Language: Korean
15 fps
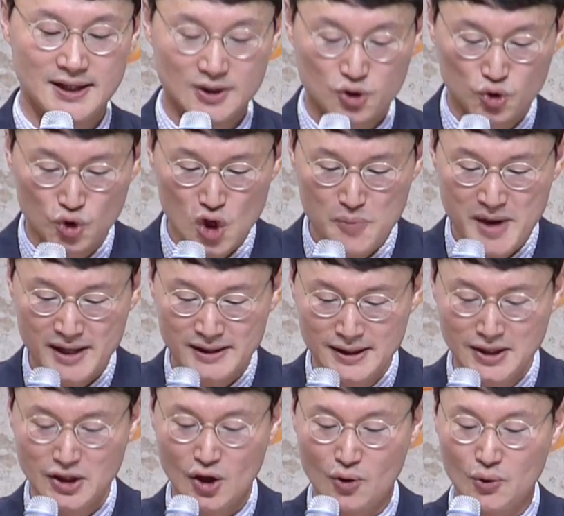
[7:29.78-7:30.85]
주님의
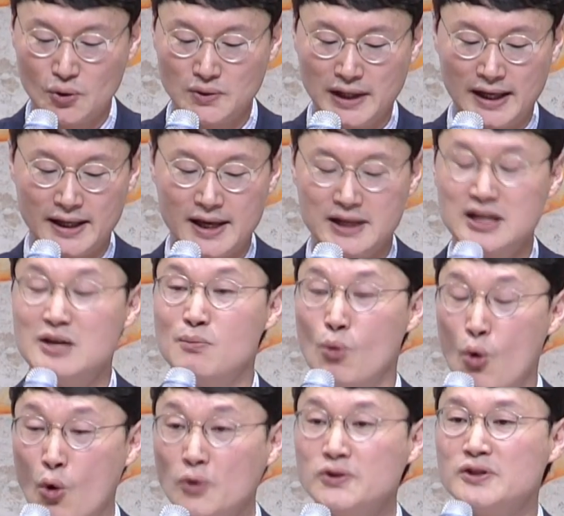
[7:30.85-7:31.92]
능력으로 나의 이
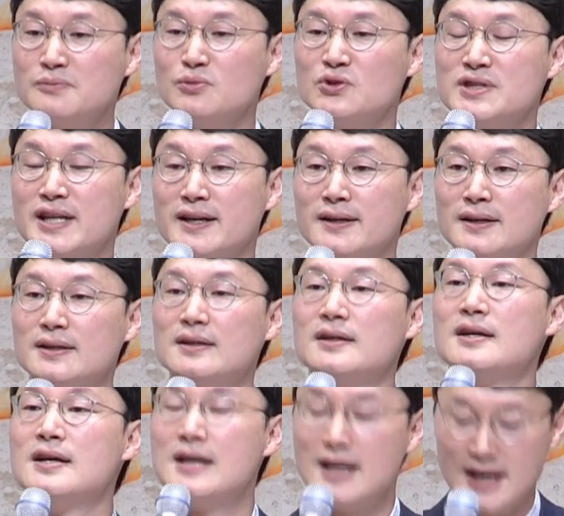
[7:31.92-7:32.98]
모든 문제를